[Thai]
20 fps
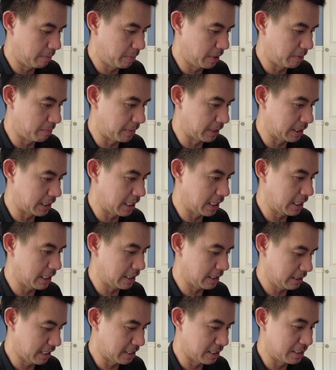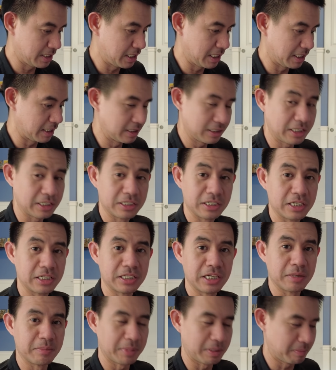ผิดประเทศแต่จริ
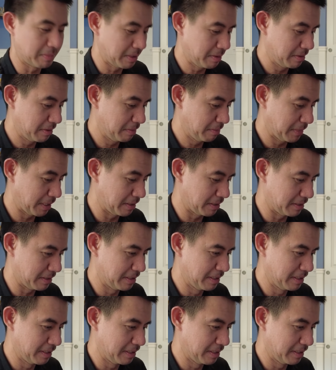งๆจริงๆมันไม่มัน